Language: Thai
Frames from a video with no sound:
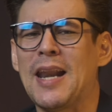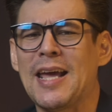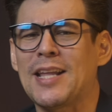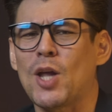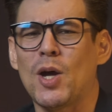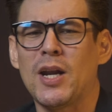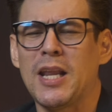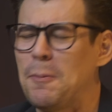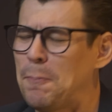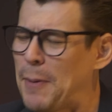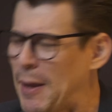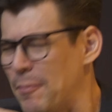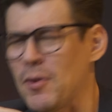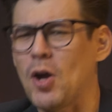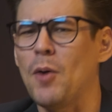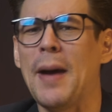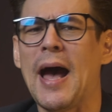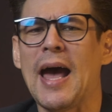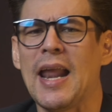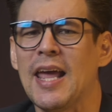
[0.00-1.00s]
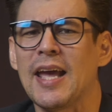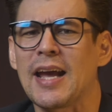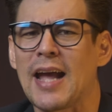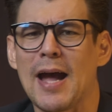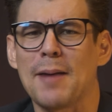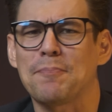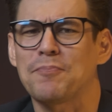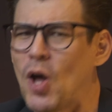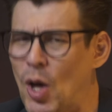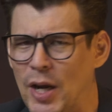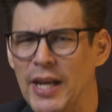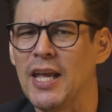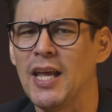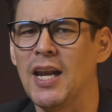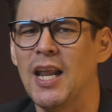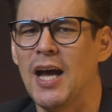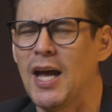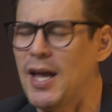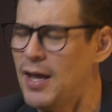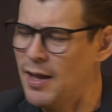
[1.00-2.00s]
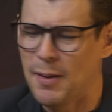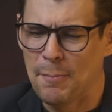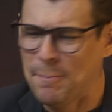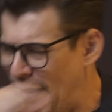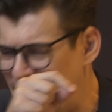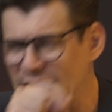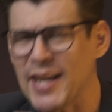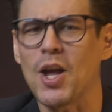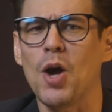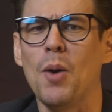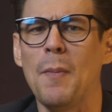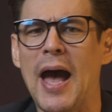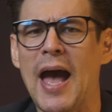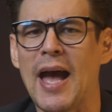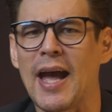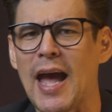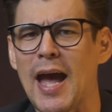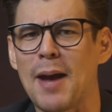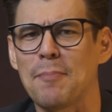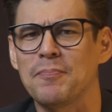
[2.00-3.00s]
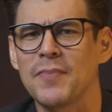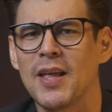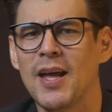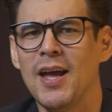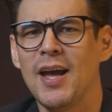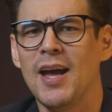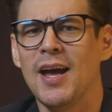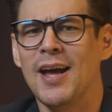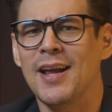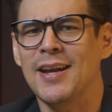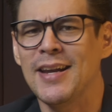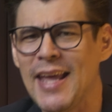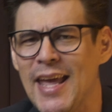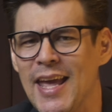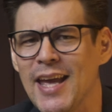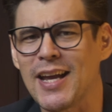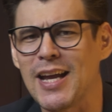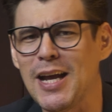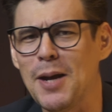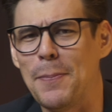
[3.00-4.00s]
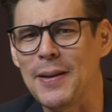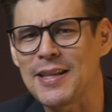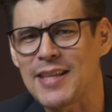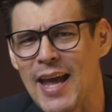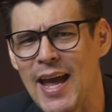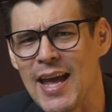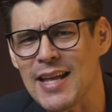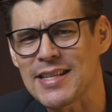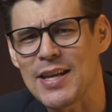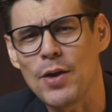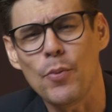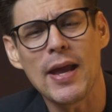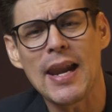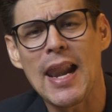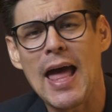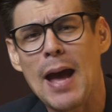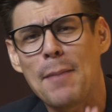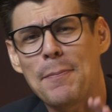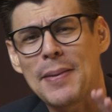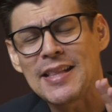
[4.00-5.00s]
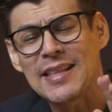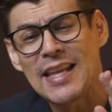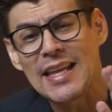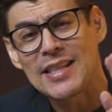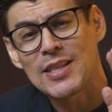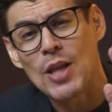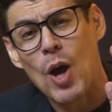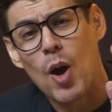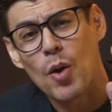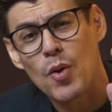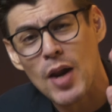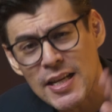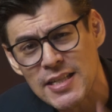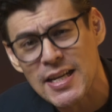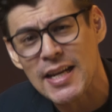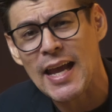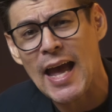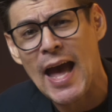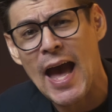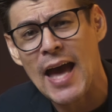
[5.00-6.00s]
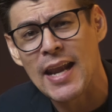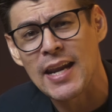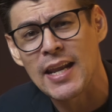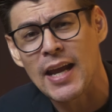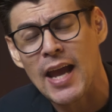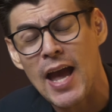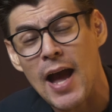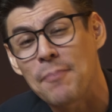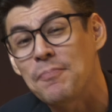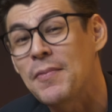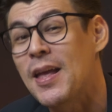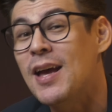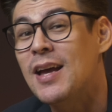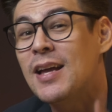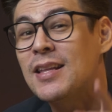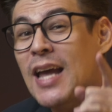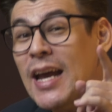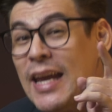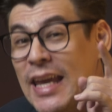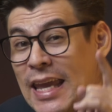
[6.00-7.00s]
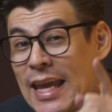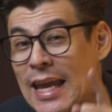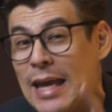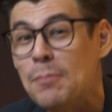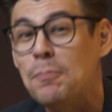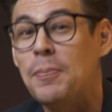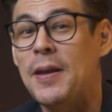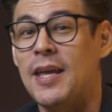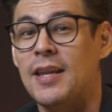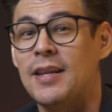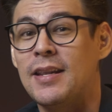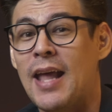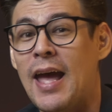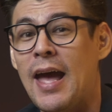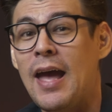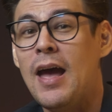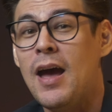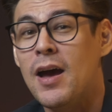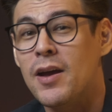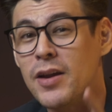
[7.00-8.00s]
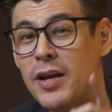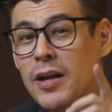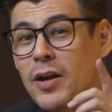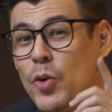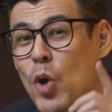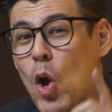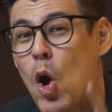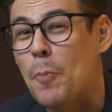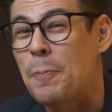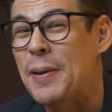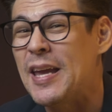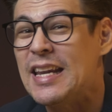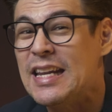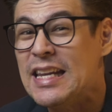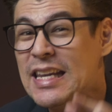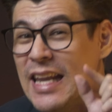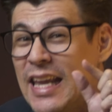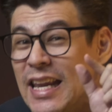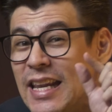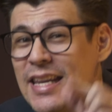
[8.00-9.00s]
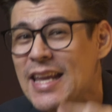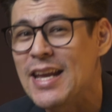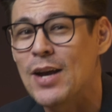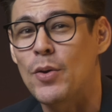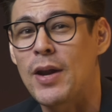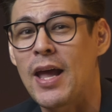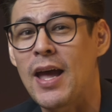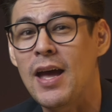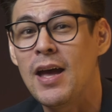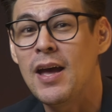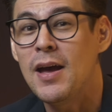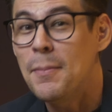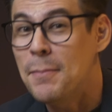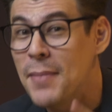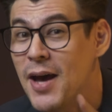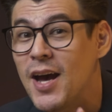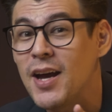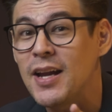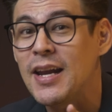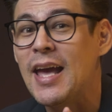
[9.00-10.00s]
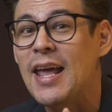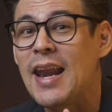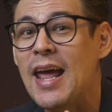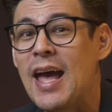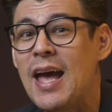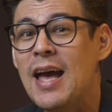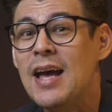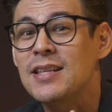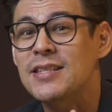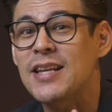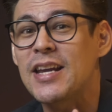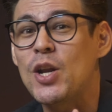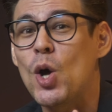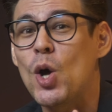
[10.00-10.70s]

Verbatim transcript: อะไรตอนนี้พิมพ์เข้ามาเลยครับ ตอนนี้เลยเม้นเข้ามาครับ นี่คือประเทศที่เวลาไปติดต่อราชการนะครับ ถ้าเขียนผิดนะหรือกรอกผิดนิดเดียวนะเมืองเนี่ยนะจะ